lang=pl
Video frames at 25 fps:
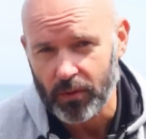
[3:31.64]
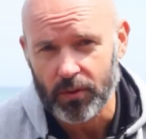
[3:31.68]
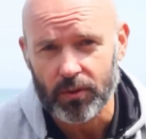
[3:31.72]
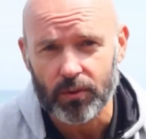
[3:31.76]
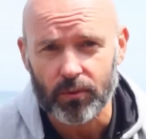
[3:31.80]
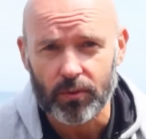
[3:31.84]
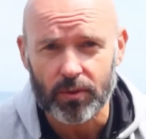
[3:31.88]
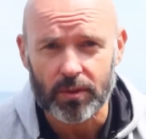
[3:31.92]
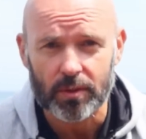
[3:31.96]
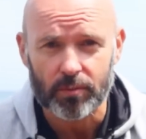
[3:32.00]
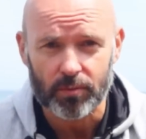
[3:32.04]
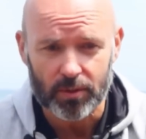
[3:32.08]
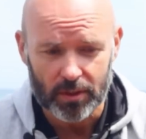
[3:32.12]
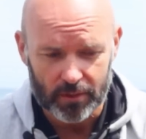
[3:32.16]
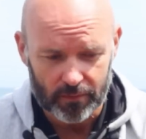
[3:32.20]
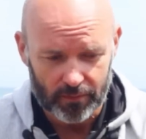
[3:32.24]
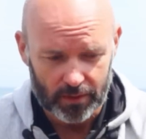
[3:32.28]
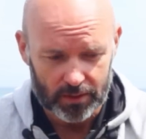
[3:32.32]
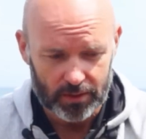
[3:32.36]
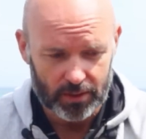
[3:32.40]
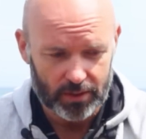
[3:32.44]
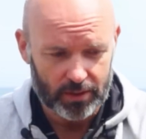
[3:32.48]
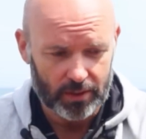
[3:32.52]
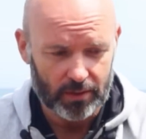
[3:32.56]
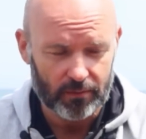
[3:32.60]
związku z tym, że
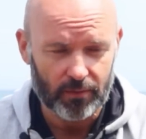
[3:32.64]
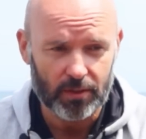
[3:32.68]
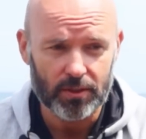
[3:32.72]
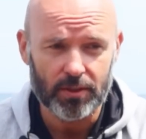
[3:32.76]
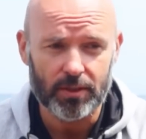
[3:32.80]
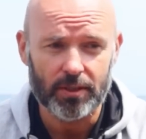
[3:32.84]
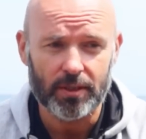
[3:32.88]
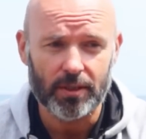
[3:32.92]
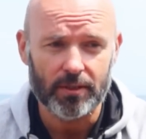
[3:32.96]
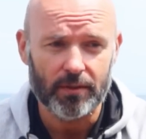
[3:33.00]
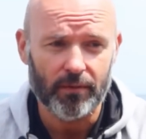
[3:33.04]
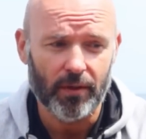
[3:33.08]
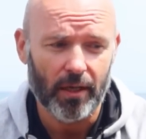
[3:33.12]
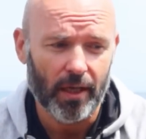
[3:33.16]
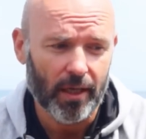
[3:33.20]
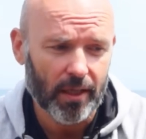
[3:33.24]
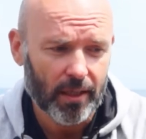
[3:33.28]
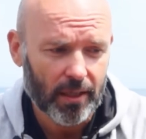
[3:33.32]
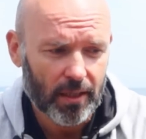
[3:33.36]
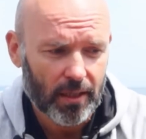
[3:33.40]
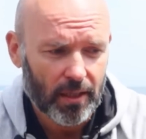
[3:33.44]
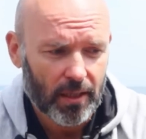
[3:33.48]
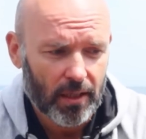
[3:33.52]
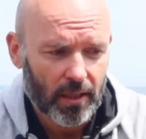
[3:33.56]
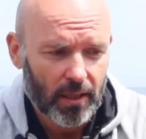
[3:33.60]
2022
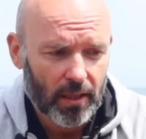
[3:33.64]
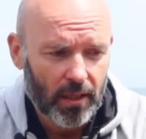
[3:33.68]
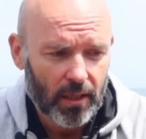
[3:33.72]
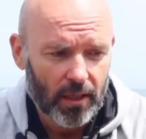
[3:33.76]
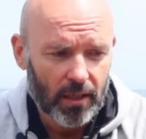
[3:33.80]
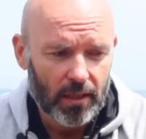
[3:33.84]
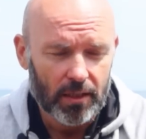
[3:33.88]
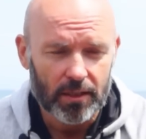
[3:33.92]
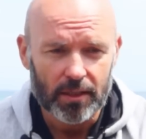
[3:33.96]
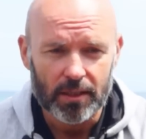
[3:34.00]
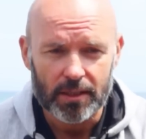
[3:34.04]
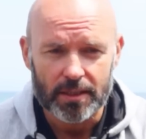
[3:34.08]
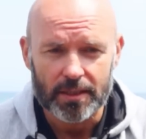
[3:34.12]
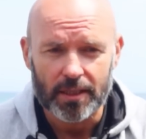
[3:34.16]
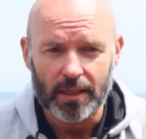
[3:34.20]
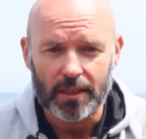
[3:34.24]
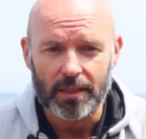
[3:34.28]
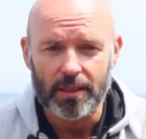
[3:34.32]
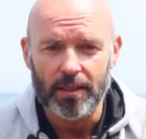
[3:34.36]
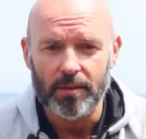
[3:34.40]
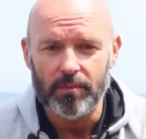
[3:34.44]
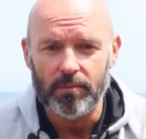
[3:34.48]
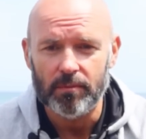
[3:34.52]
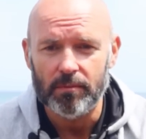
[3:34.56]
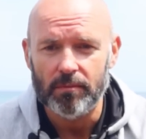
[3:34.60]
jest
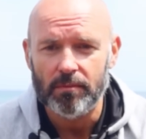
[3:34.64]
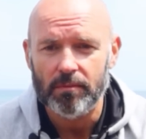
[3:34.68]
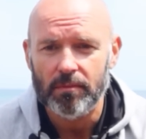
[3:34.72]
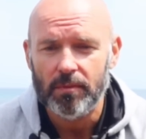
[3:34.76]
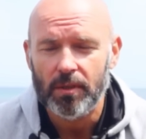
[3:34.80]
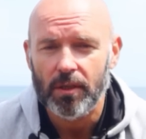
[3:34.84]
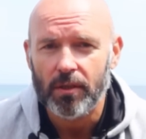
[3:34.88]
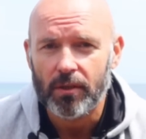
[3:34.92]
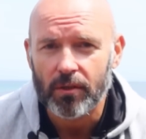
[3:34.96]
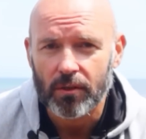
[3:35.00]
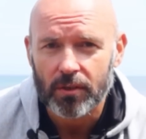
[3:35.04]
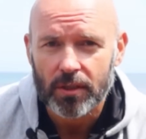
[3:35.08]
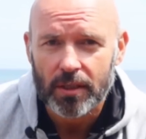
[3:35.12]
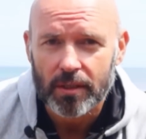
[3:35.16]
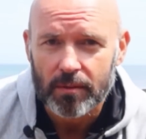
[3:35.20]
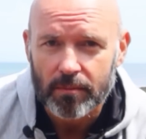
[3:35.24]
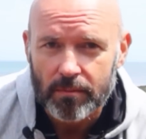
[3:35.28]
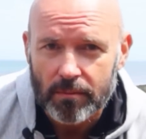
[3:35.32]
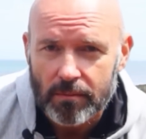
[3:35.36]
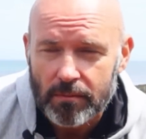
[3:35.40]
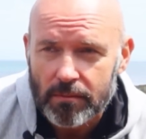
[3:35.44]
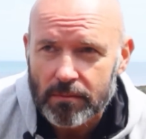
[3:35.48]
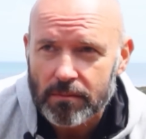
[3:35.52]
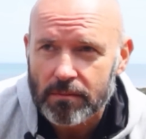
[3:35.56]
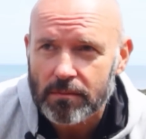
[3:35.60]
takim
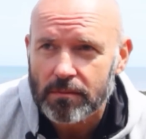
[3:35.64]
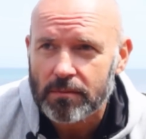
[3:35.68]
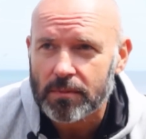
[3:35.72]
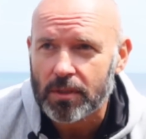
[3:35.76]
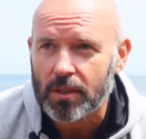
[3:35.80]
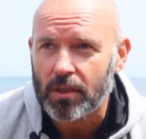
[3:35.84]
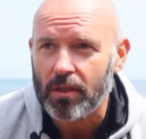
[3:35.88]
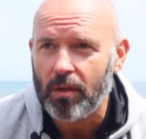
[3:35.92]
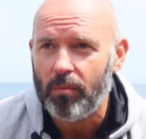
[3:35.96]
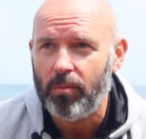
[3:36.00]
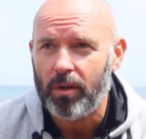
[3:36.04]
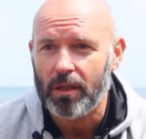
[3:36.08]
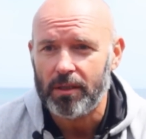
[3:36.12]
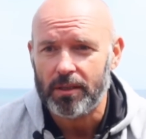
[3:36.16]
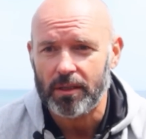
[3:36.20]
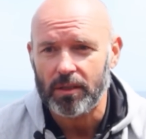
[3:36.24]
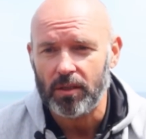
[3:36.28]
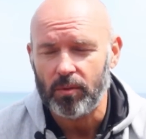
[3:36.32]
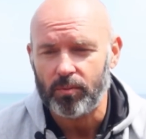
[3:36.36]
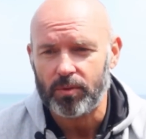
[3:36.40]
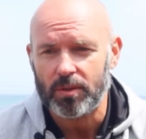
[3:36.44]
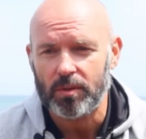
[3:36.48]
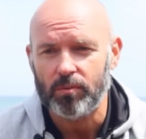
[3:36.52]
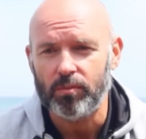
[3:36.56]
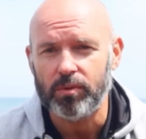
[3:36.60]
rokiem
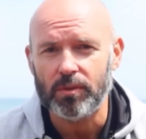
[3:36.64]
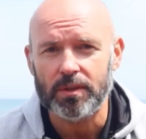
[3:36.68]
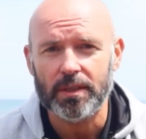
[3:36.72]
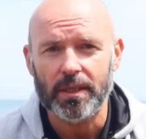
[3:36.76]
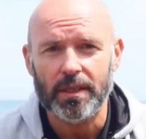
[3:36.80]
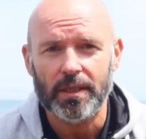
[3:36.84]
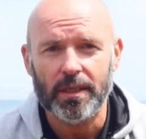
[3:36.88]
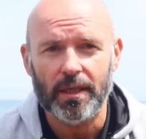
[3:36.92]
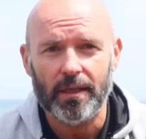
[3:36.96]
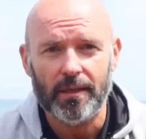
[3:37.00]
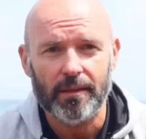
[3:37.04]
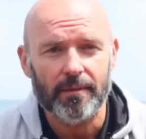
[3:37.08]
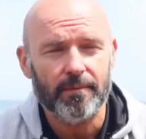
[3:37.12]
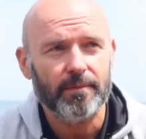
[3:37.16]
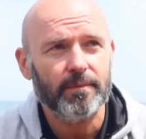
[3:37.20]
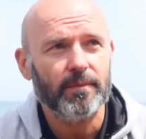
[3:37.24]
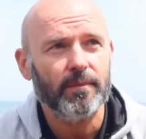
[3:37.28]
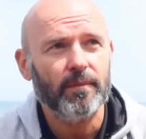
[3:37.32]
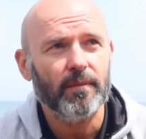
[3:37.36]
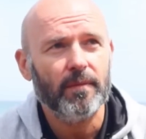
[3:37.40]
globalnego przebudzenia,